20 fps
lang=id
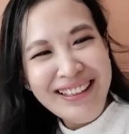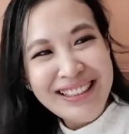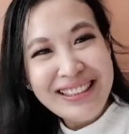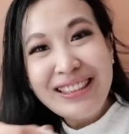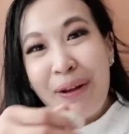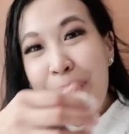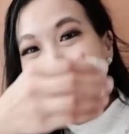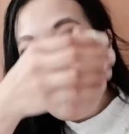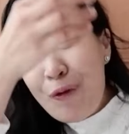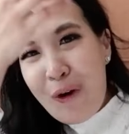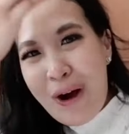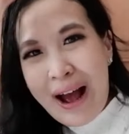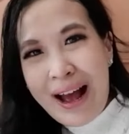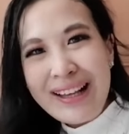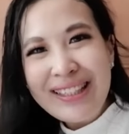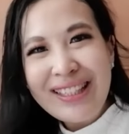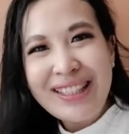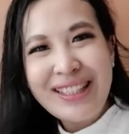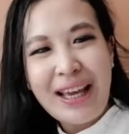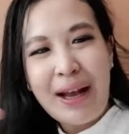semua
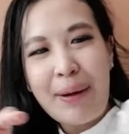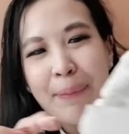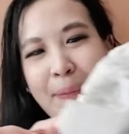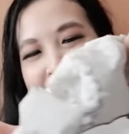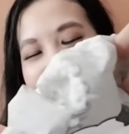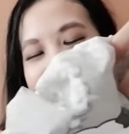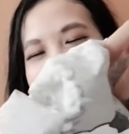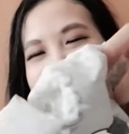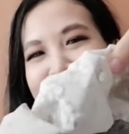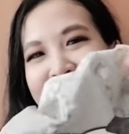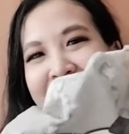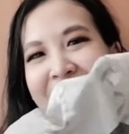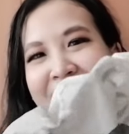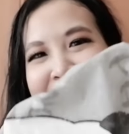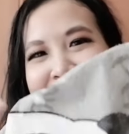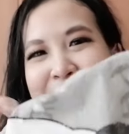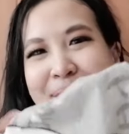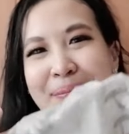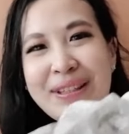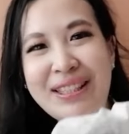secara
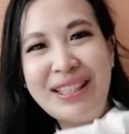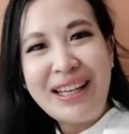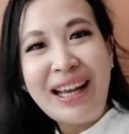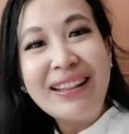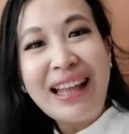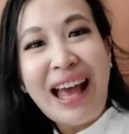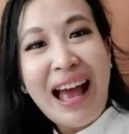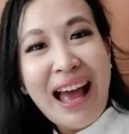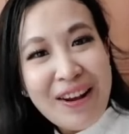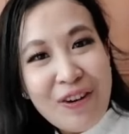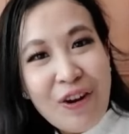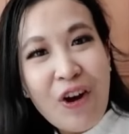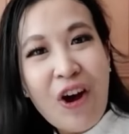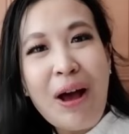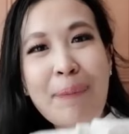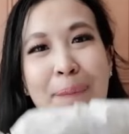merata. Pasti nggak tahan dong,